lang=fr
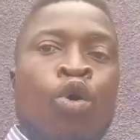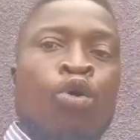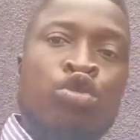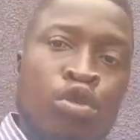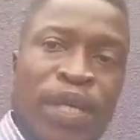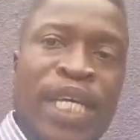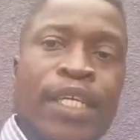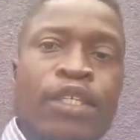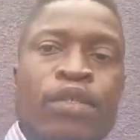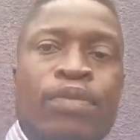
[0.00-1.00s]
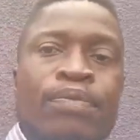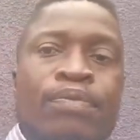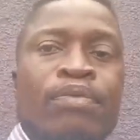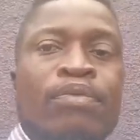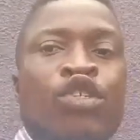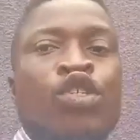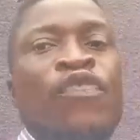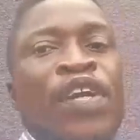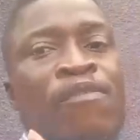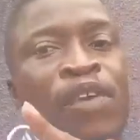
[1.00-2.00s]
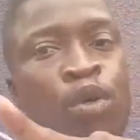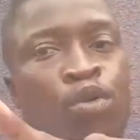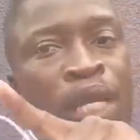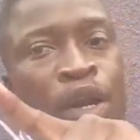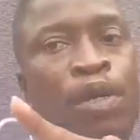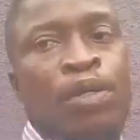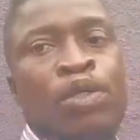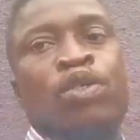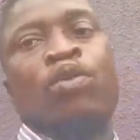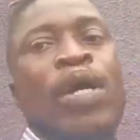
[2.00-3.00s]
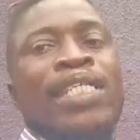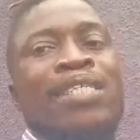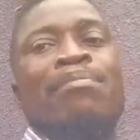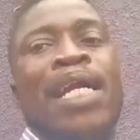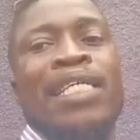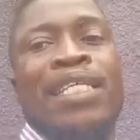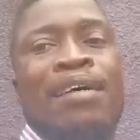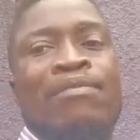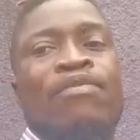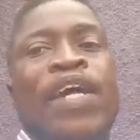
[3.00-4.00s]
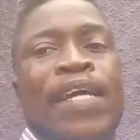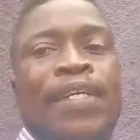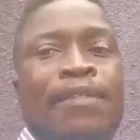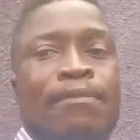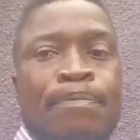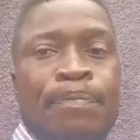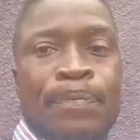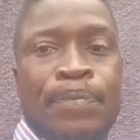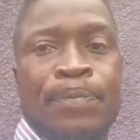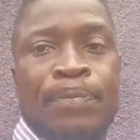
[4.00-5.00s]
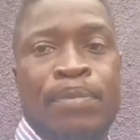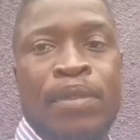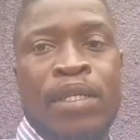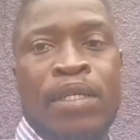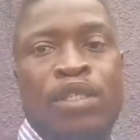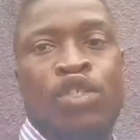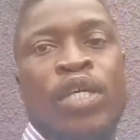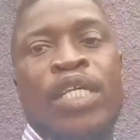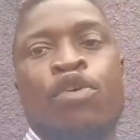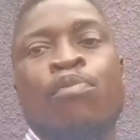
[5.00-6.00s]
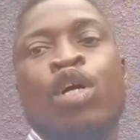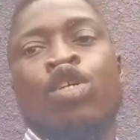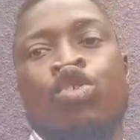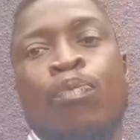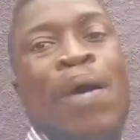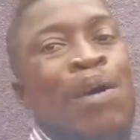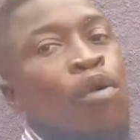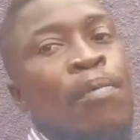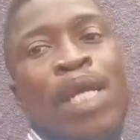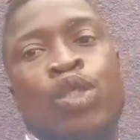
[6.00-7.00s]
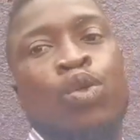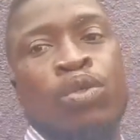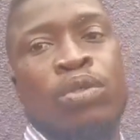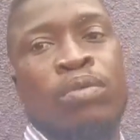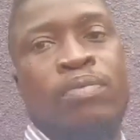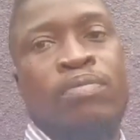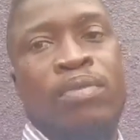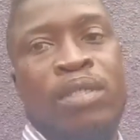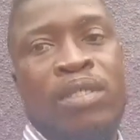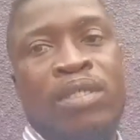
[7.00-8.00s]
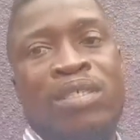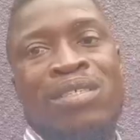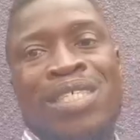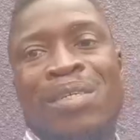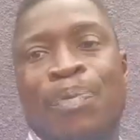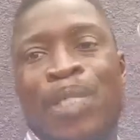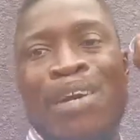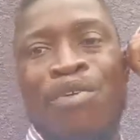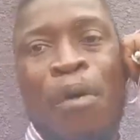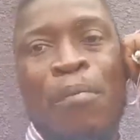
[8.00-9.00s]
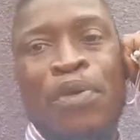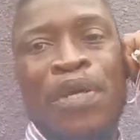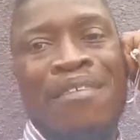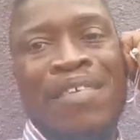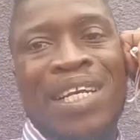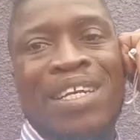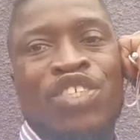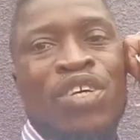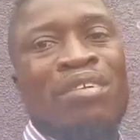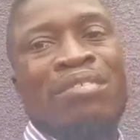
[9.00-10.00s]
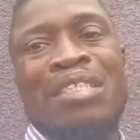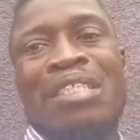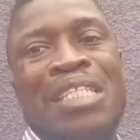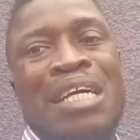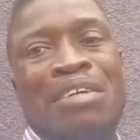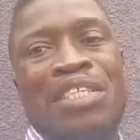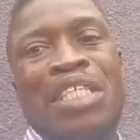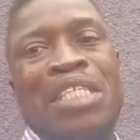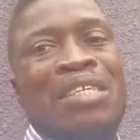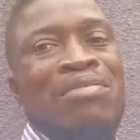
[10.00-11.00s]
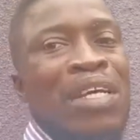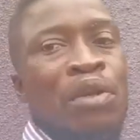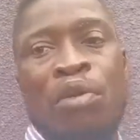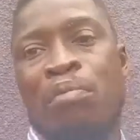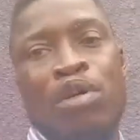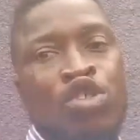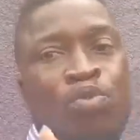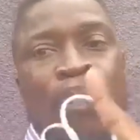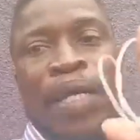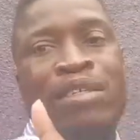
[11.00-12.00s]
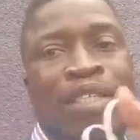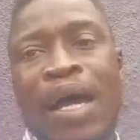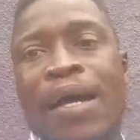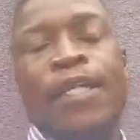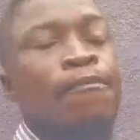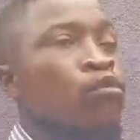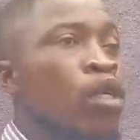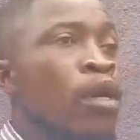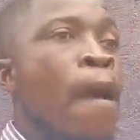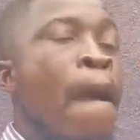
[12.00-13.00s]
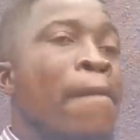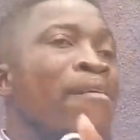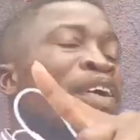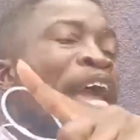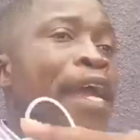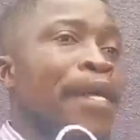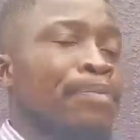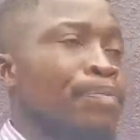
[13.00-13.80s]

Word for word: Aujourd'hui, je ferai une vidéo tout à l'heure contre Righty Manager. Frère, je te dis que moi, je suis pas comme les autres. Qui peut-être communiquent avec les gens, qui les enregistrent, qui viennent. Non, moi, je suis pas dans ça. Mais frère,